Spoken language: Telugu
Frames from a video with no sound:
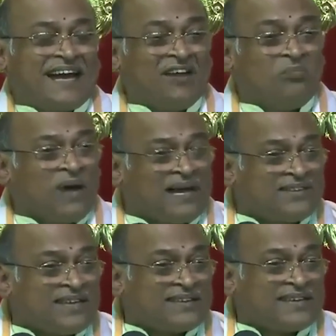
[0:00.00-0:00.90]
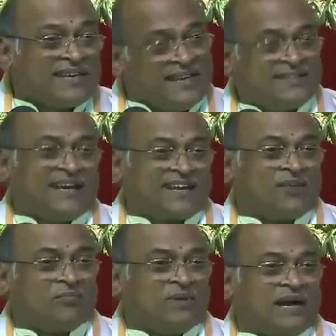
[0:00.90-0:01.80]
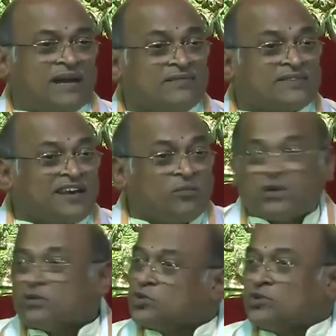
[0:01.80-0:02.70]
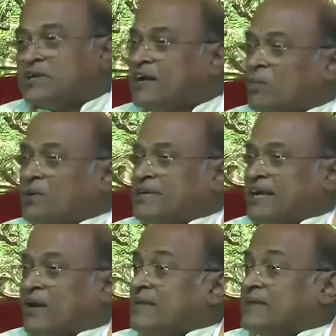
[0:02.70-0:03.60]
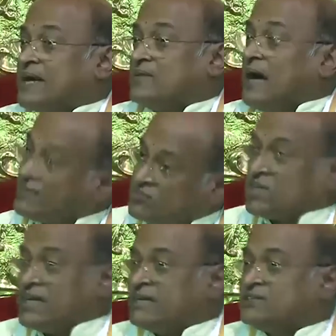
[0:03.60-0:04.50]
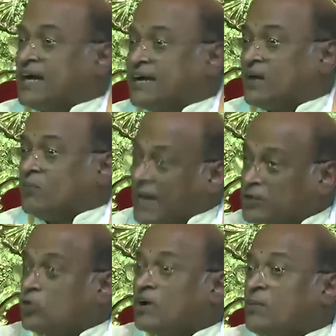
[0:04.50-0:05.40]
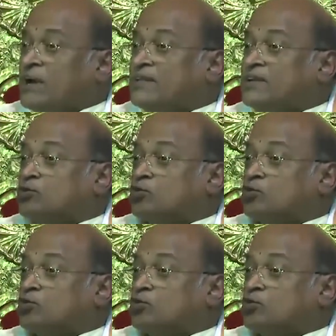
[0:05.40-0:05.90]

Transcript: అన్నం అద్యతే ఇది అన్నం అన్నం తినబడుతోంది కాబట్టి అన్నం అంతేకాదు అత్తి ఇది అన్నం అది కూడా మన